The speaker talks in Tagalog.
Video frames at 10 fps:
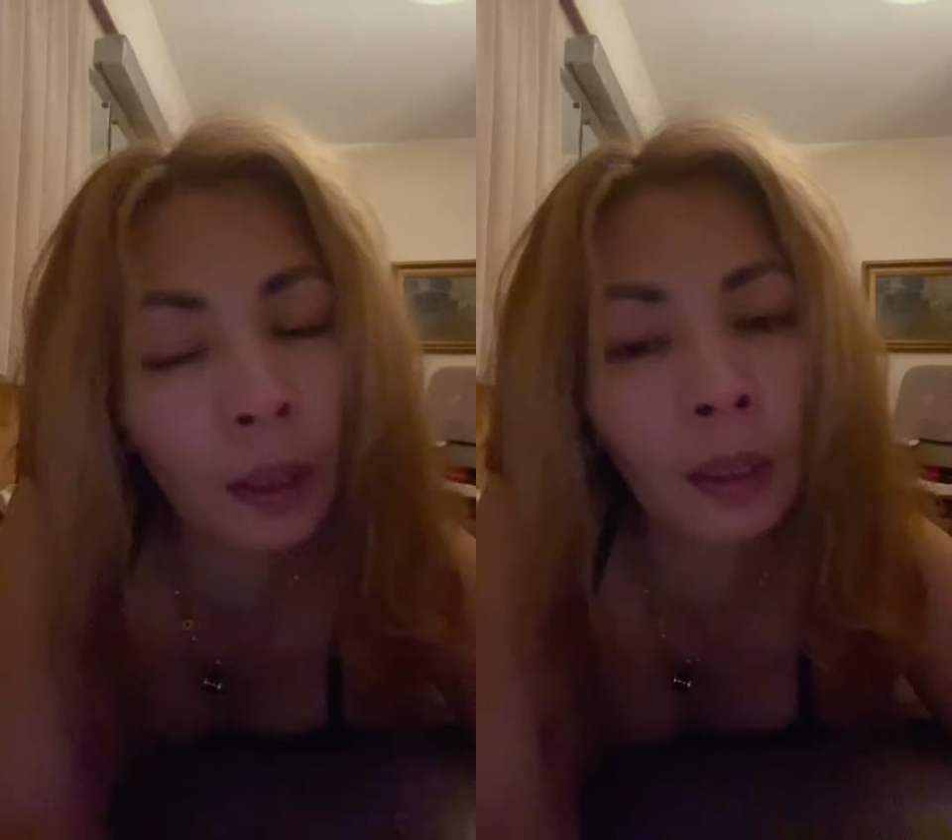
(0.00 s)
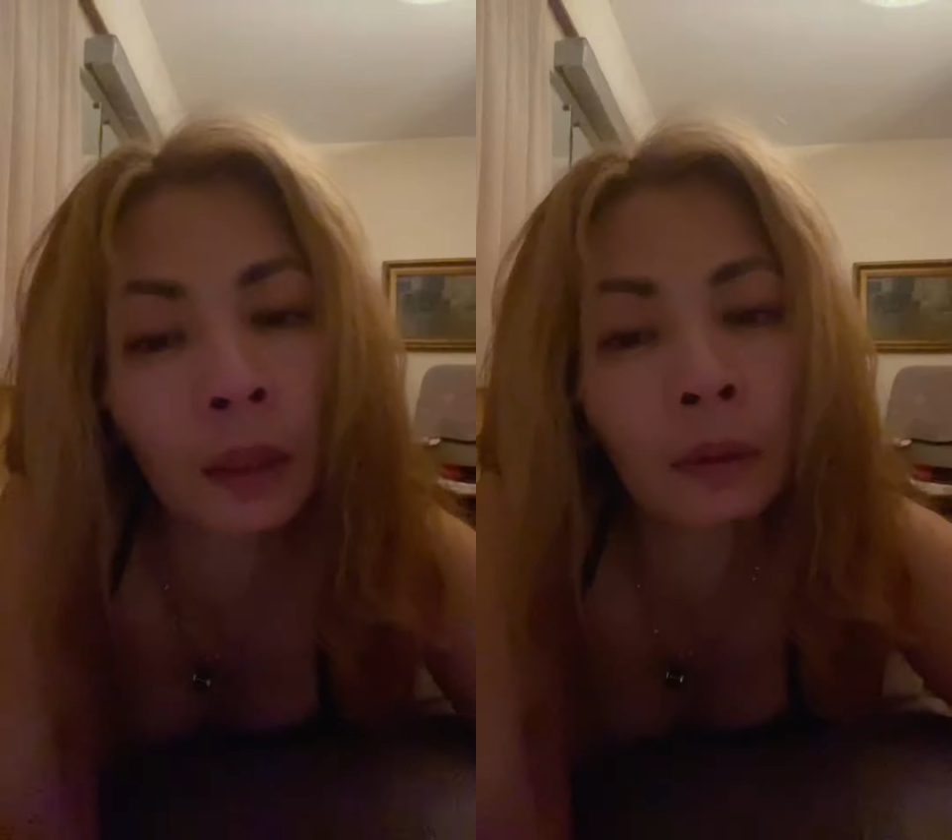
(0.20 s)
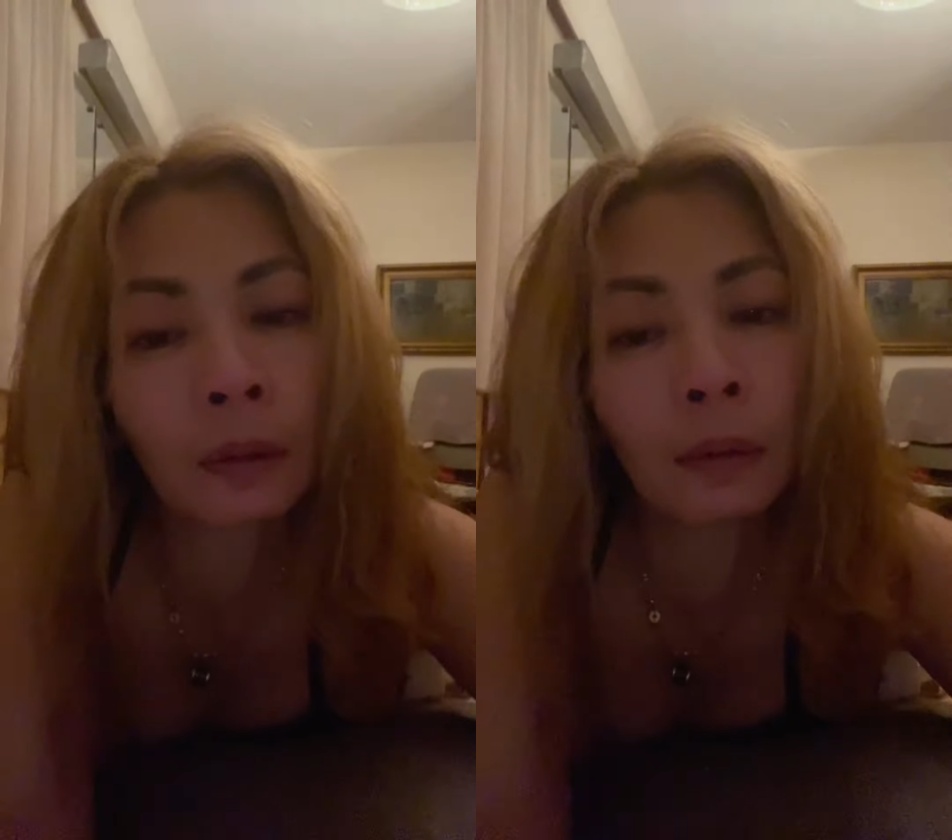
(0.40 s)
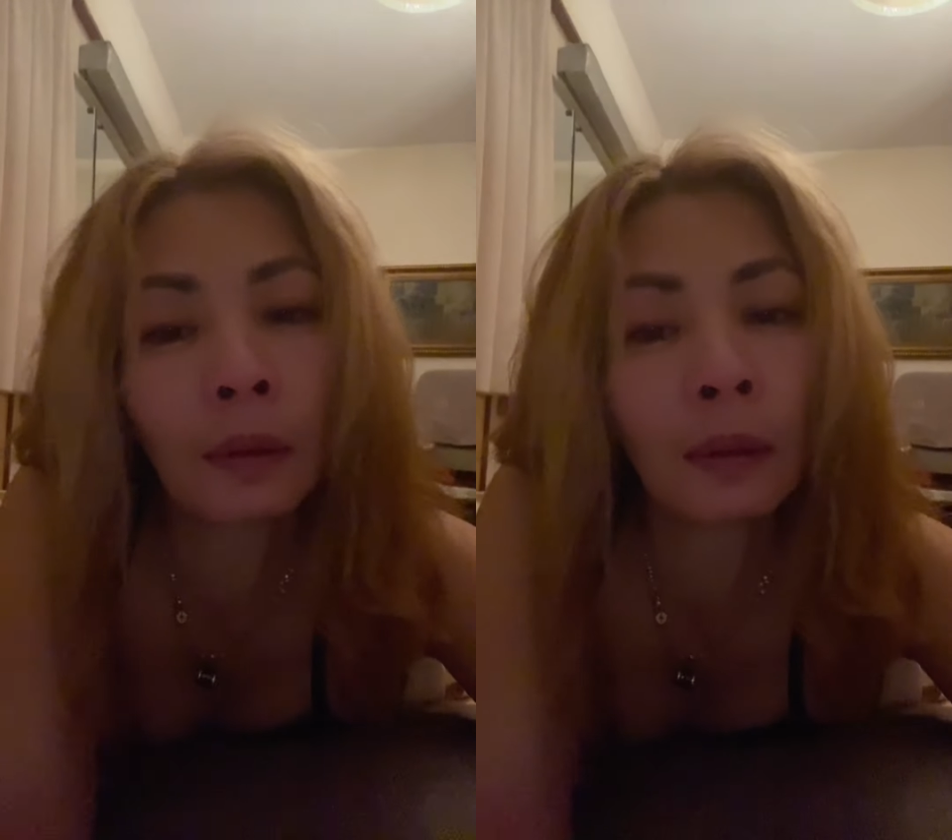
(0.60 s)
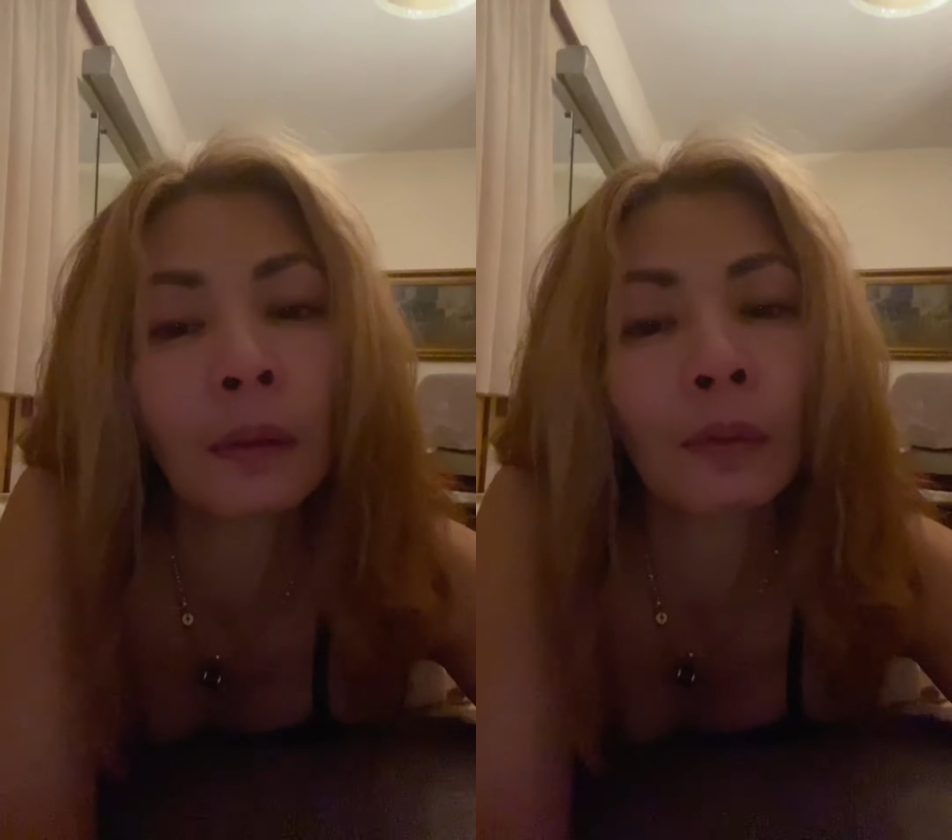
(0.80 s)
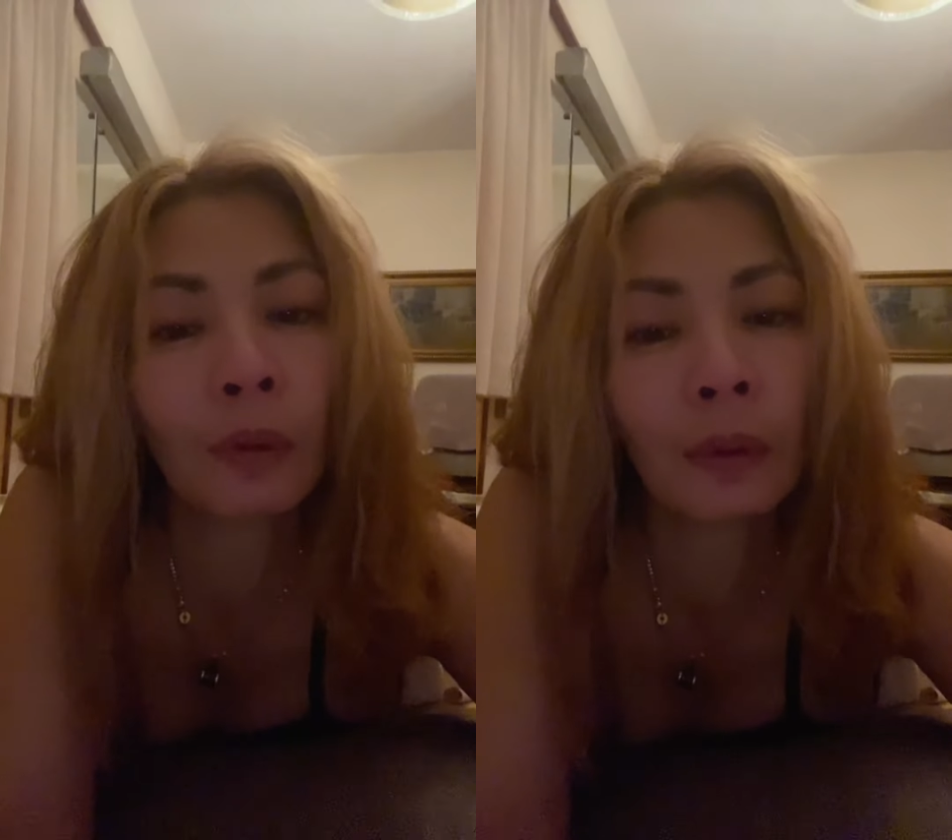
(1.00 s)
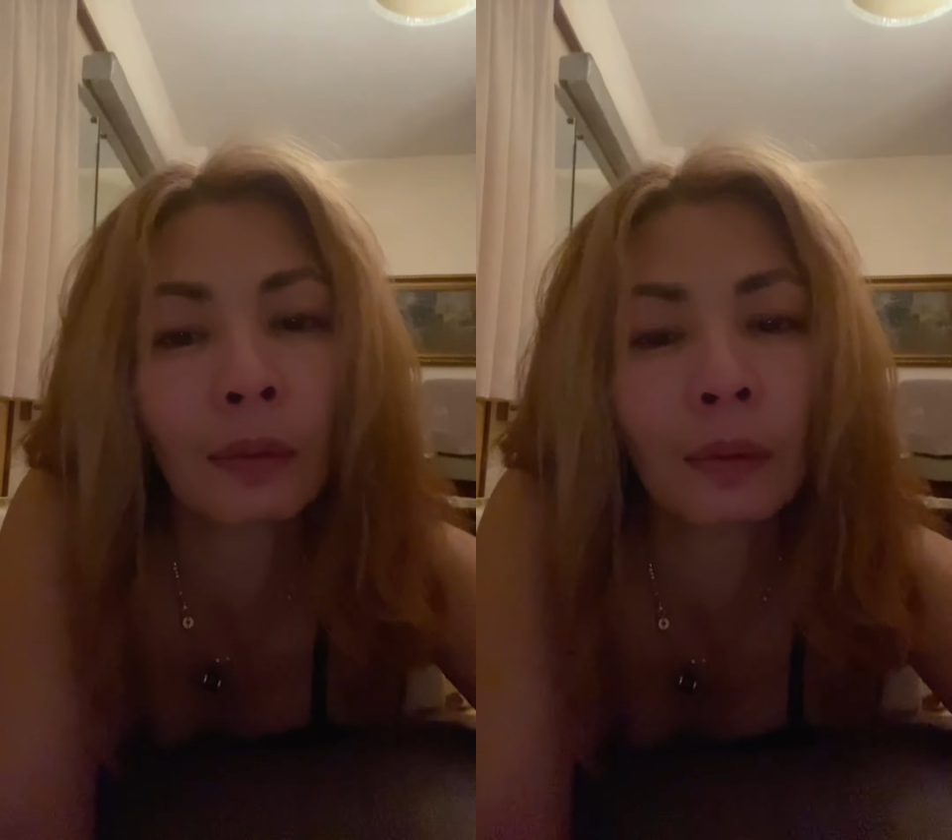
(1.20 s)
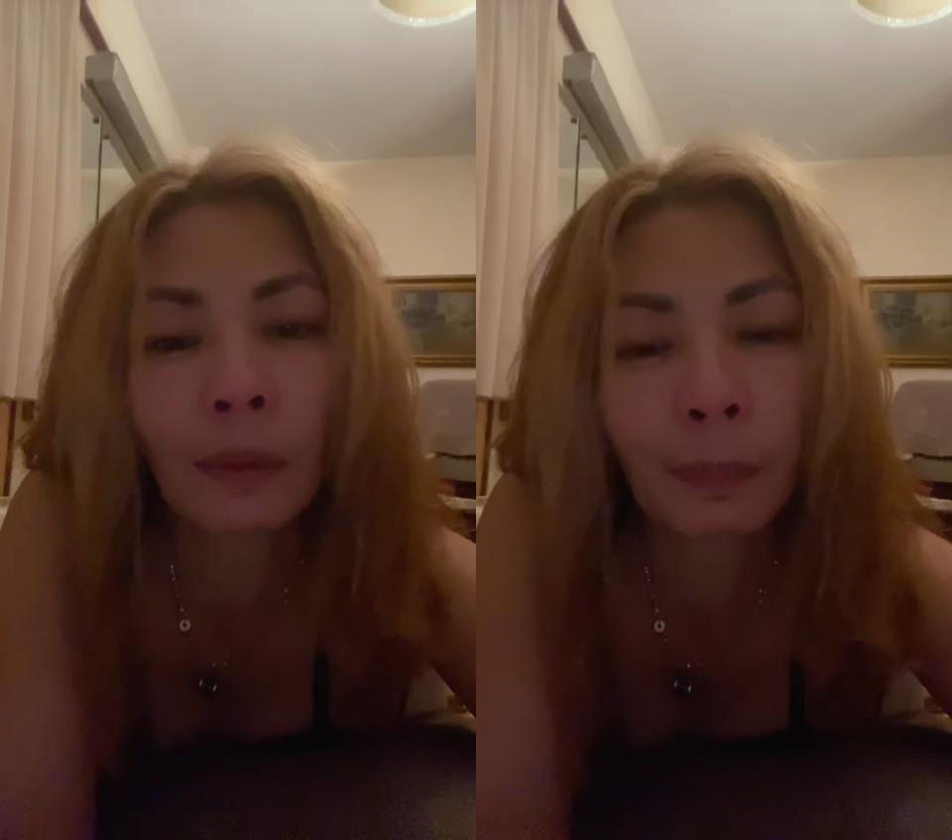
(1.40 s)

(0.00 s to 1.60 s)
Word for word: Ang ganda ng kwento niya,